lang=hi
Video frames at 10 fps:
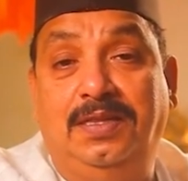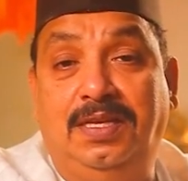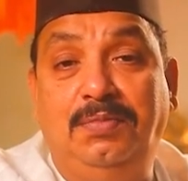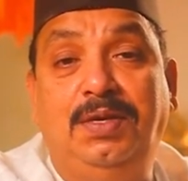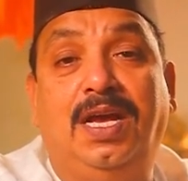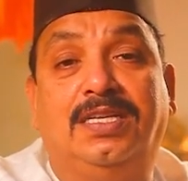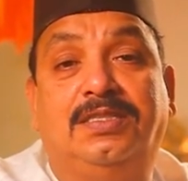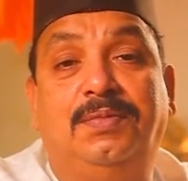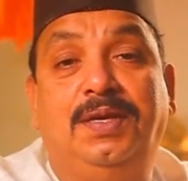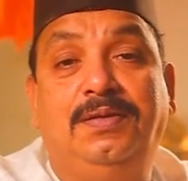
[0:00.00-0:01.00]
धीमी
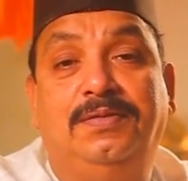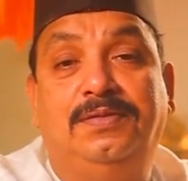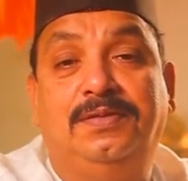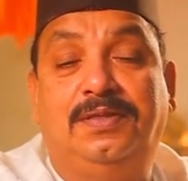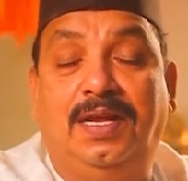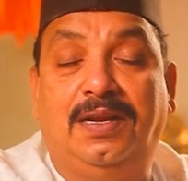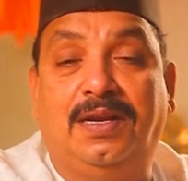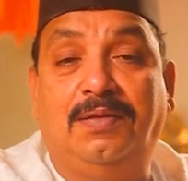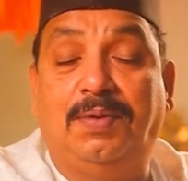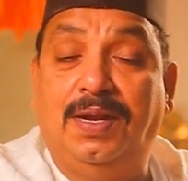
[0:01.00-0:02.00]
आंच में तेल
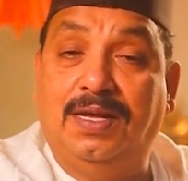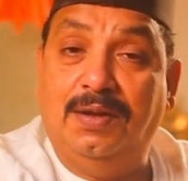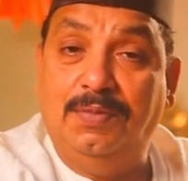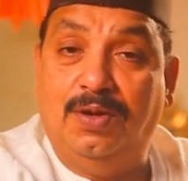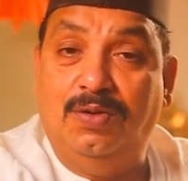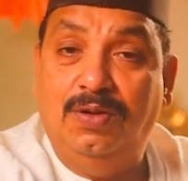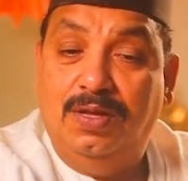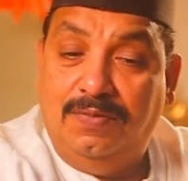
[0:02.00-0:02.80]
रखना पहले गर्म करो